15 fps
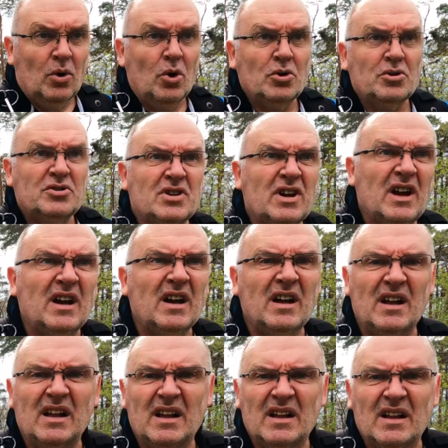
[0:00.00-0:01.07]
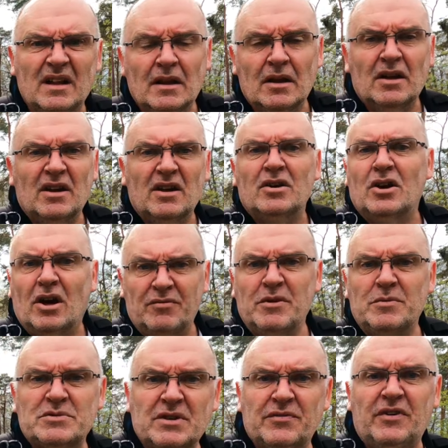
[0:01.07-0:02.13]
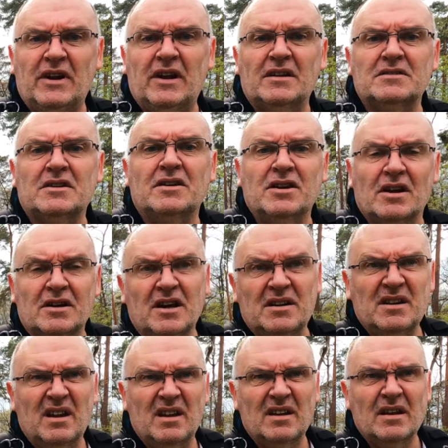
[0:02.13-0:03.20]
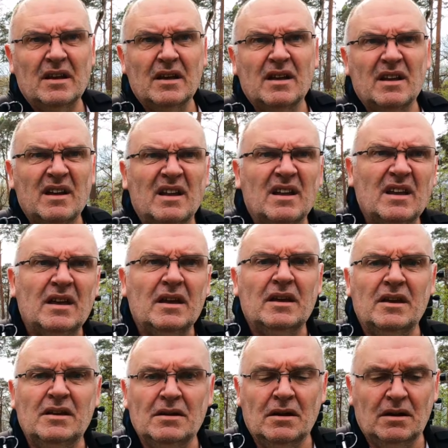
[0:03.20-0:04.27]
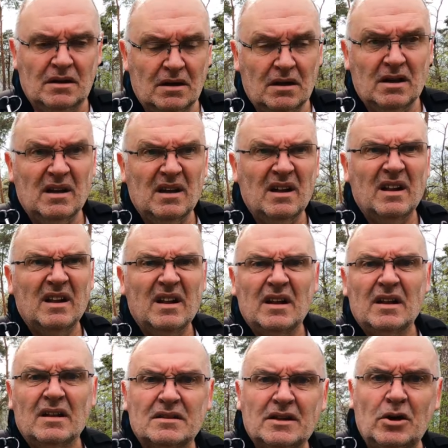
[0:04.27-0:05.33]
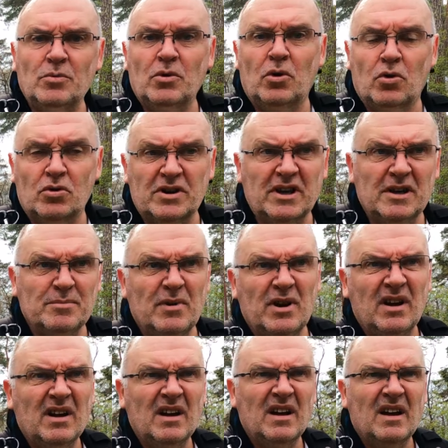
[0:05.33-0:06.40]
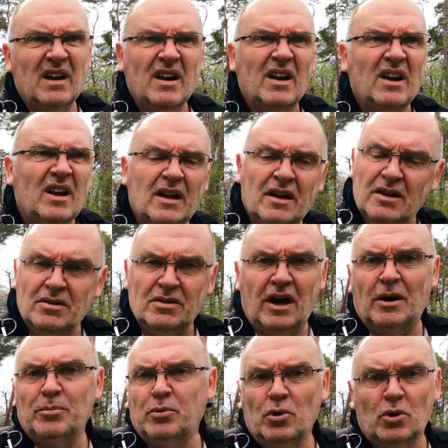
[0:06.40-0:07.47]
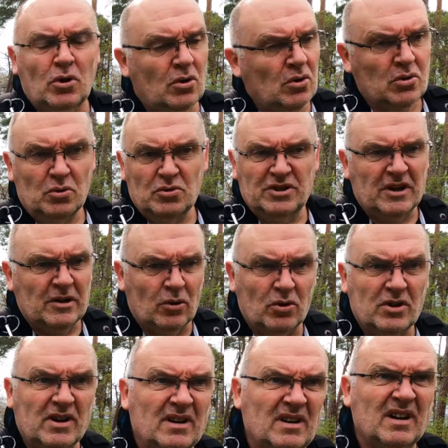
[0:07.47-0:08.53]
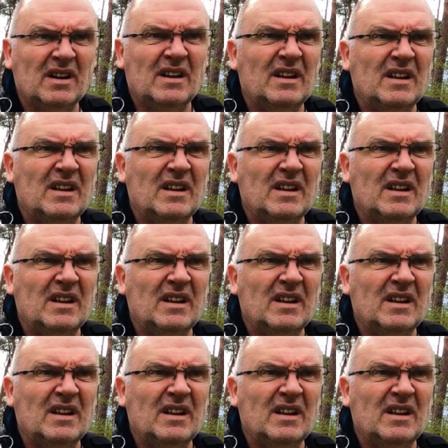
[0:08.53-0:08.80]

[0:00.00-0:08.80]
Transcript: Und ja, wem es gefallen hat, kann ja gerne einen äh, Daumen hoch geben, ein Abo und die Glocke.